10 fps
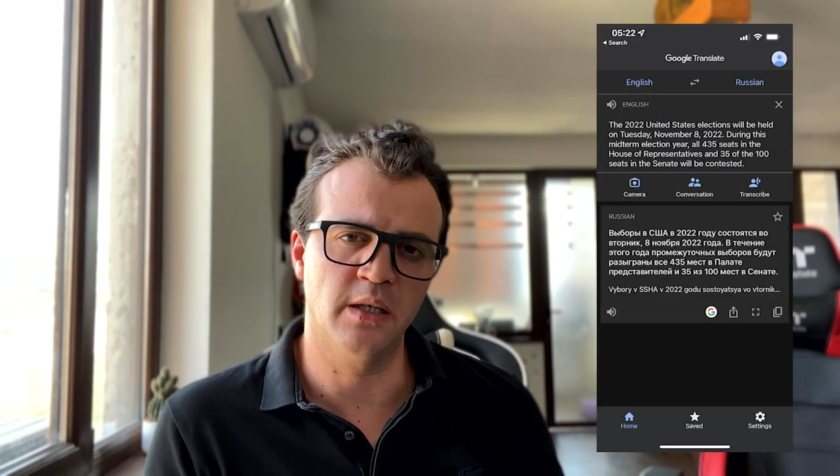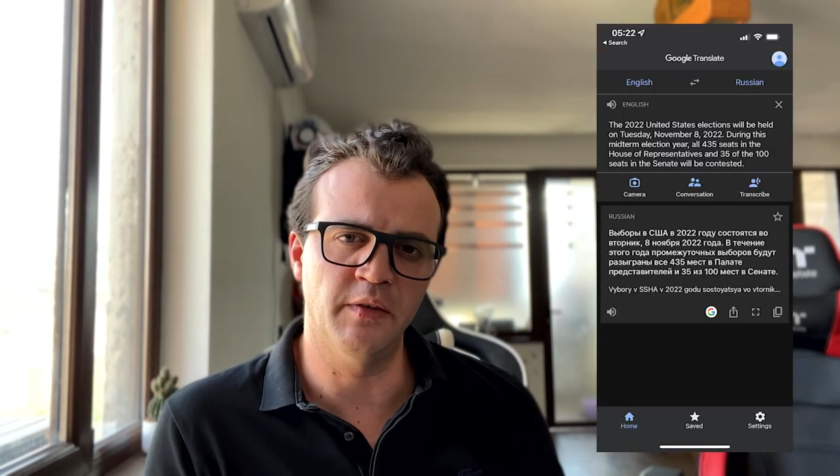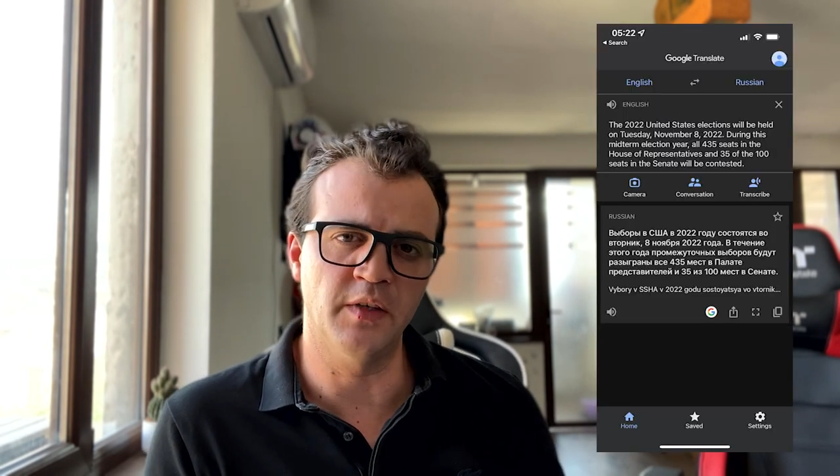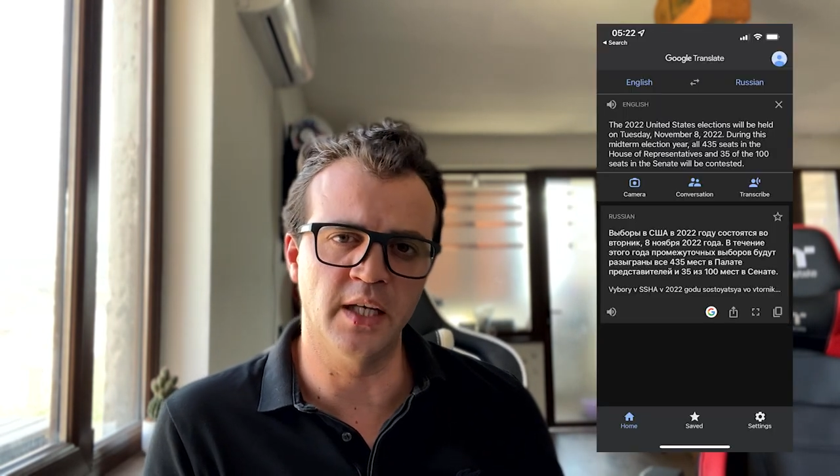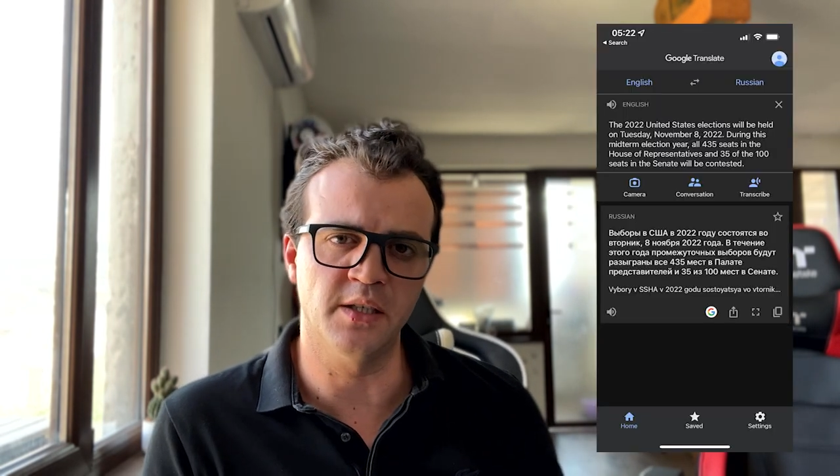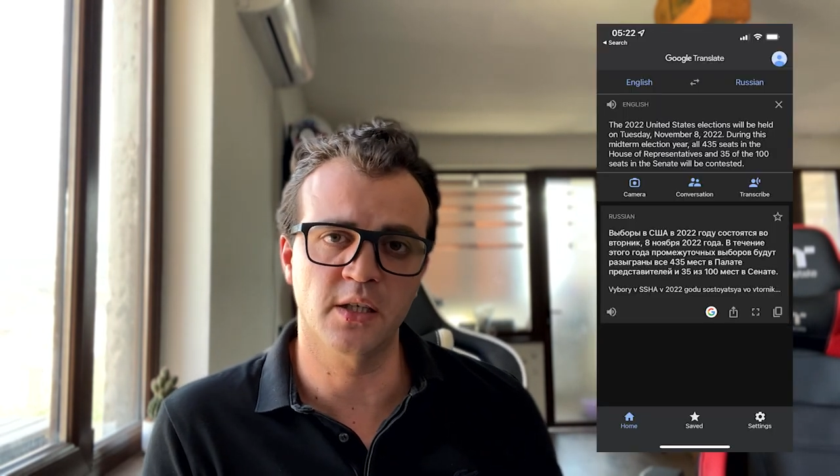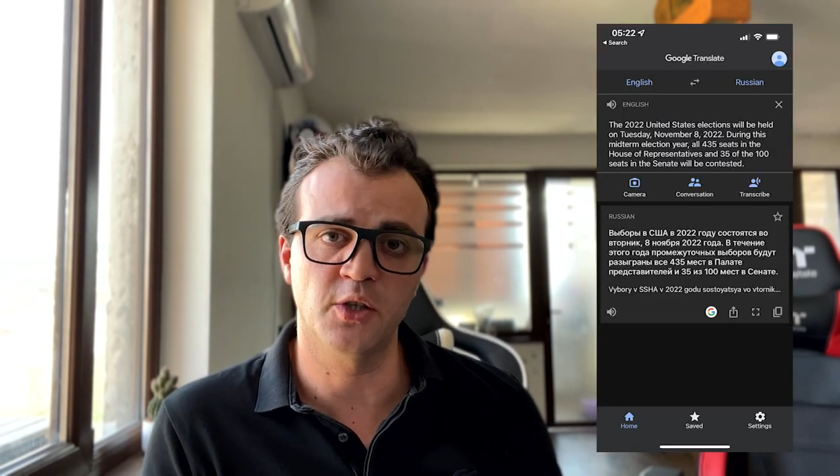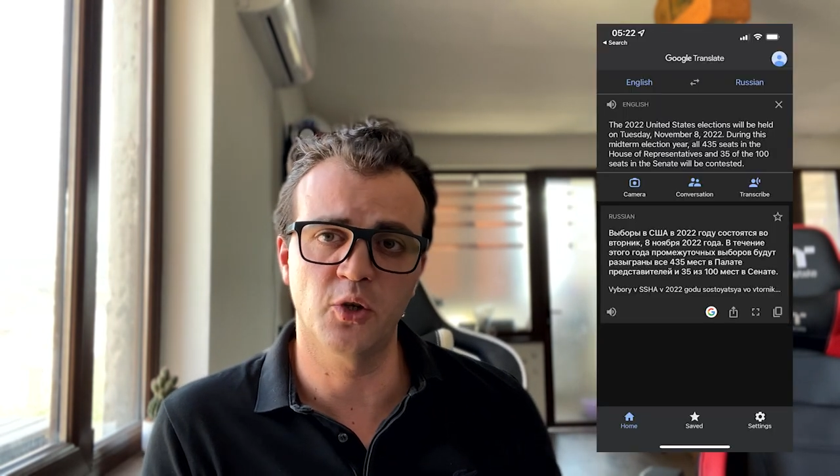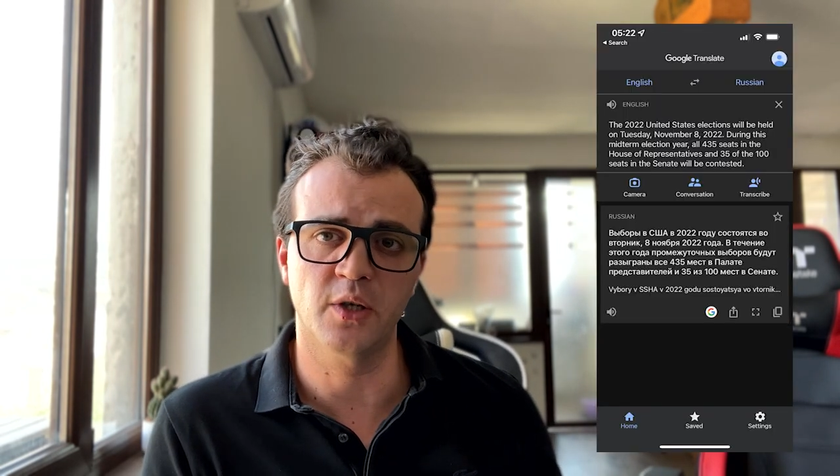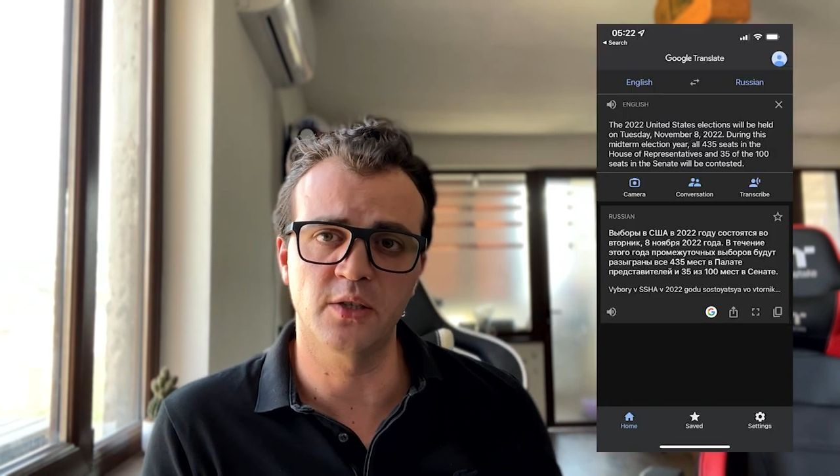графики этих
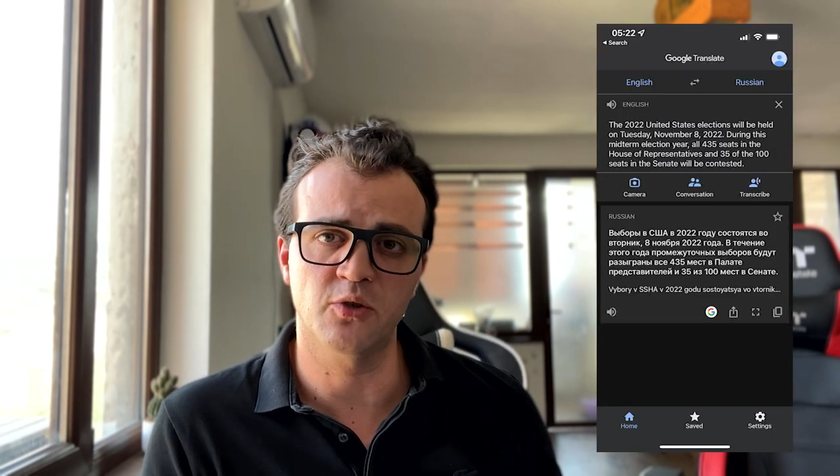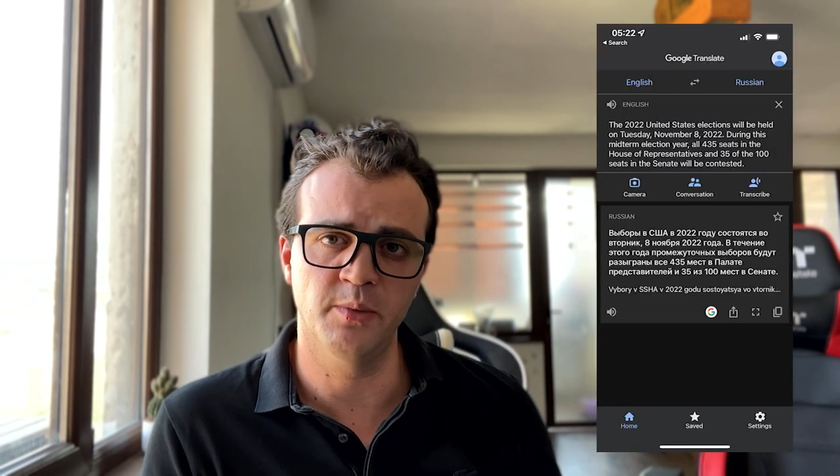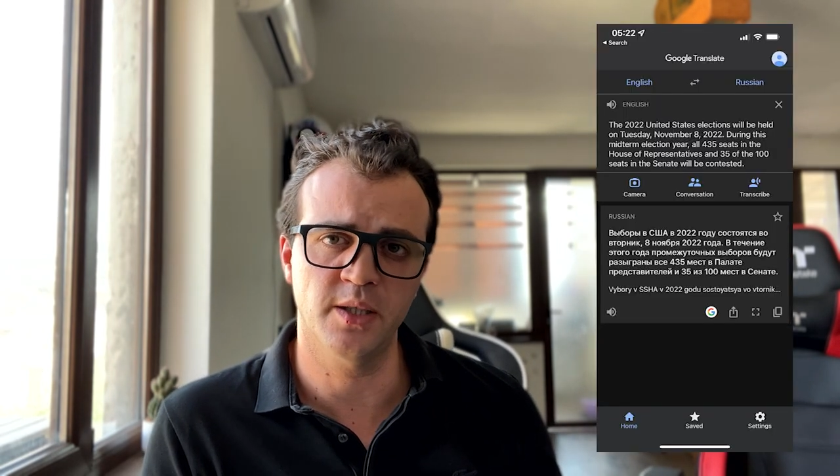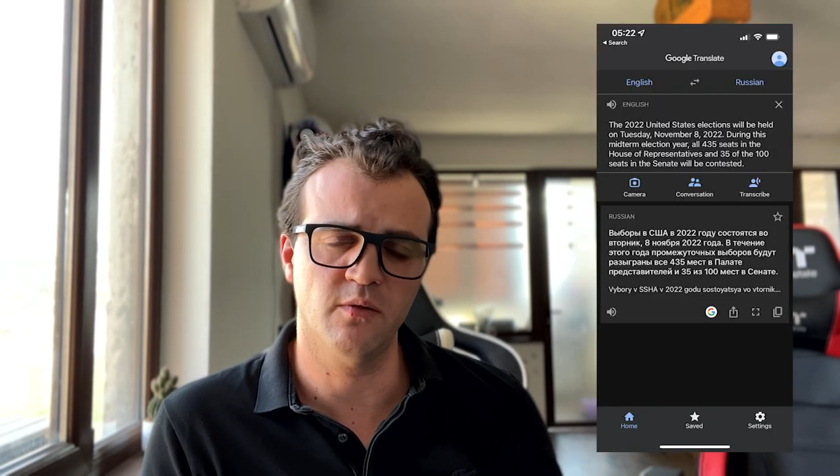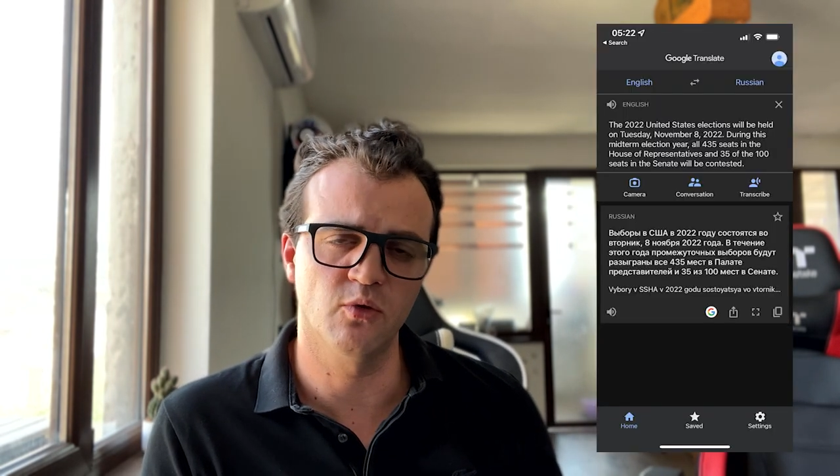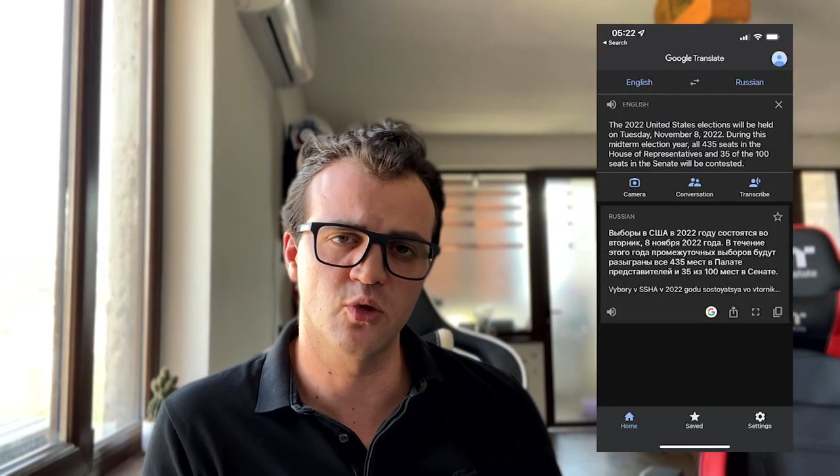трех инструментов,